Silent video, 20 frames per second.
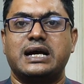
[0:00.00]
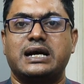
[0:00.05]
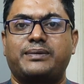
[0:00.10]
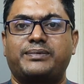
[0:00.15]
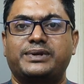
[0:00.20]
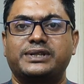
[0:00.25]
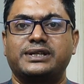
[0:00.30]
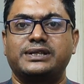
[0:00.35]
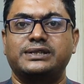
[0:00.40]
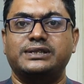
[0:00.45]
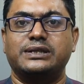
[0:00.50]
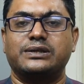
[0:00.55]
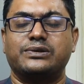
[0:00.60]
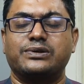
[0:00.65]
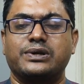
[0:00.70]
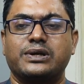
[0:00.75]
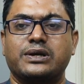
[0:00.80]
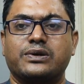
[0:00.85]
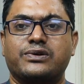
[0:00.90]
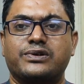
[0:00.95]
আমাদের যে
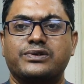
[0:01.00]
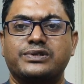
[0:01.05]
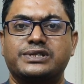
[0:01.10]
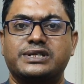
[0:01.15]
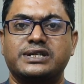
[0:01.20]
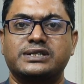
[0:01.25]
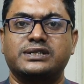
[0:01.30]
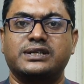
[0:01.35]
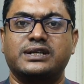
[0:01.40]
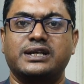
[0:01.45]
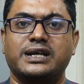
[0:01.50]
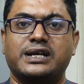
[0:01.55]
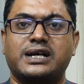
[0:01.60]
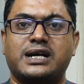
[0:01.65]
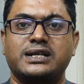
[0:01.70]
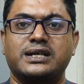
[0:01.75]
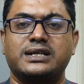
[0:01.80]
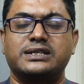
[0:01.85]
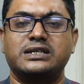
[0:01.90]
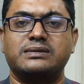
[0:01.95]
কনস্ট্রাকশনের
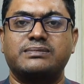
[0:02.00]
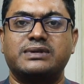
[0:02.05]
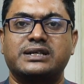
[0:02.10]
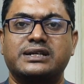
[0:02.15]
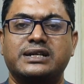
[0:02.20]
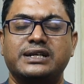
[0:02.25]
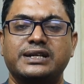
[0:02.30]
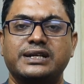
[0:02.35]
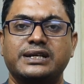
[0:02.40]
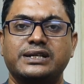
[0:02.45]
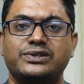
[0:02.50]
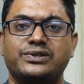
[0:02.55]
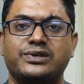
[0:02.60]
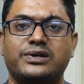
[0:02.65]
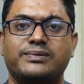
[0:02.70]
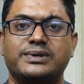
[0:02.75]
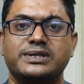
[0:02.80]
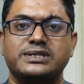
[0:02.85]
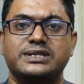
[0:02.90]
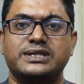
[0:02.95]
কাজ আছে বা ক্লিনিং
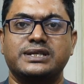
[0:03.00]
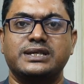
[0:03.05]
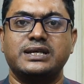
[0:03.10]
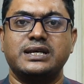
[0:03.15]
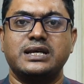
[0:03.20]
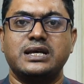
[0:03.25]
জব আছে